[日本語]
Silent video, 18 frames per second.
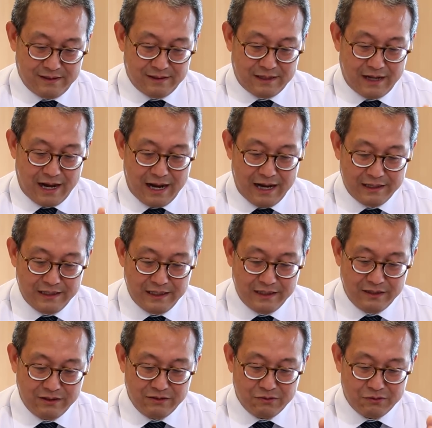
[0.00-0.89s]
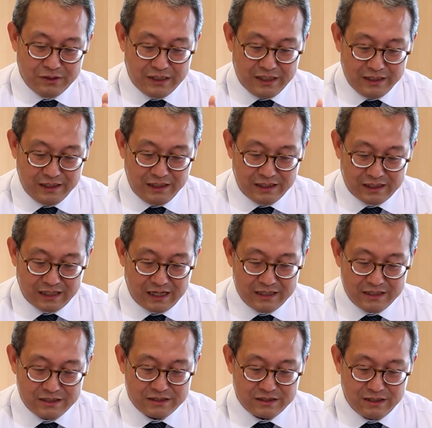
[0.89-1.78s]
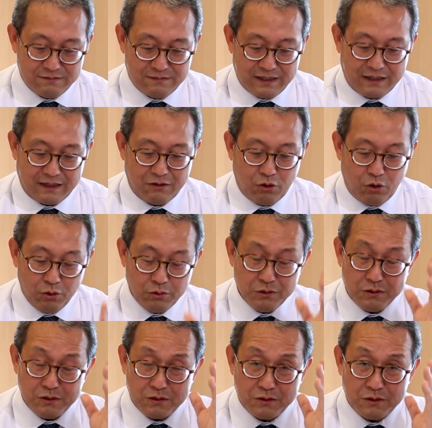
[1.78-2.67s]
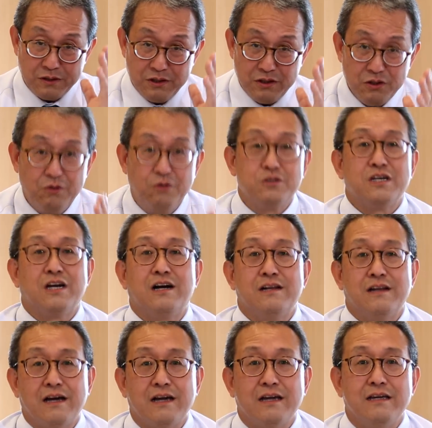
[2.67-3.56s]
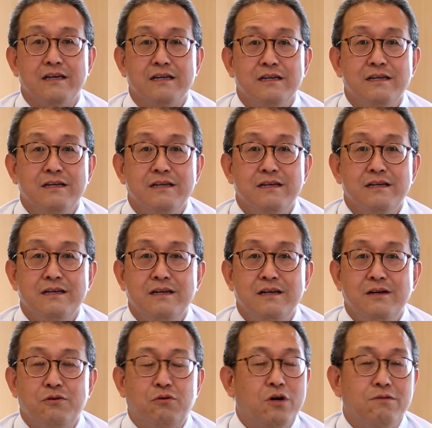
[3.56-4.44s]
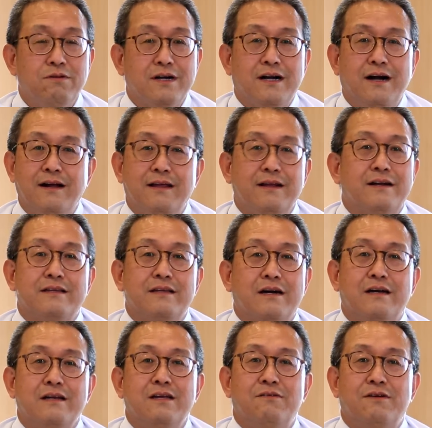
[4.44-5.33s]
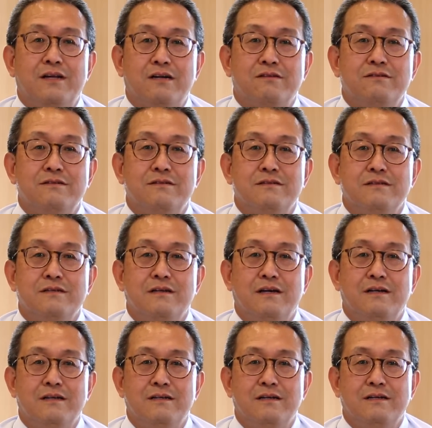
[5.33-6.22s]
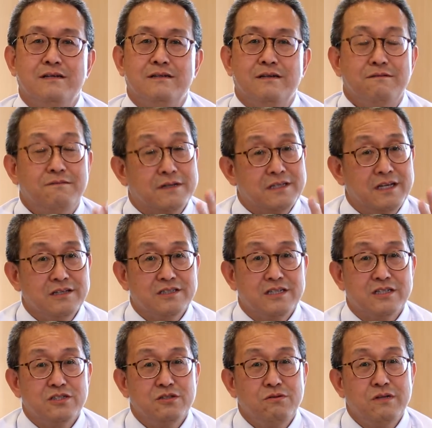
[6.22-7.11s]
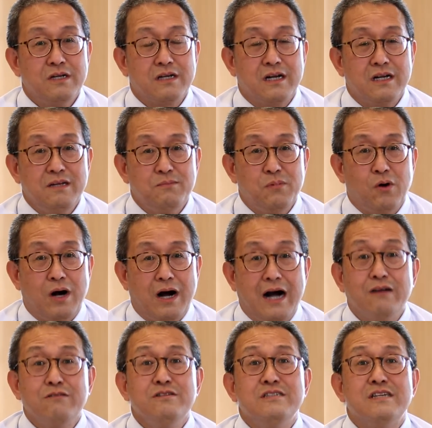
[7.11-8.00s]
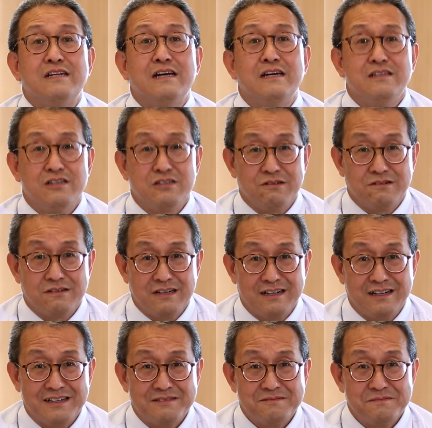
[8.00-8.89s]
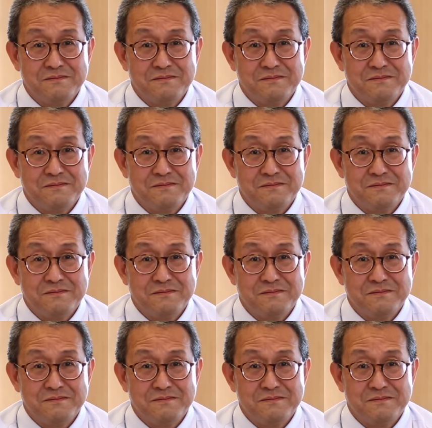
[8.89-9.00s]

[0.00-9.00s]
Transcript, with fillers: 他人の非に対しては本当に容赦がないこれは彼らだけではなく私たちの中にもあるんじゃないでしょうか。